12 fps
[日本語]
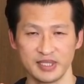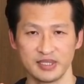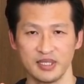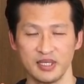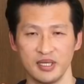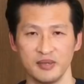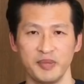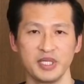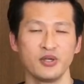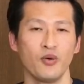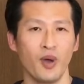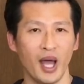す場
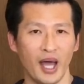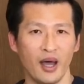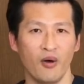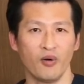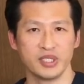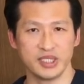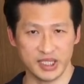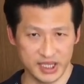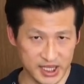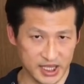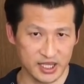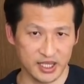所はお
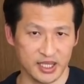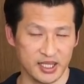尻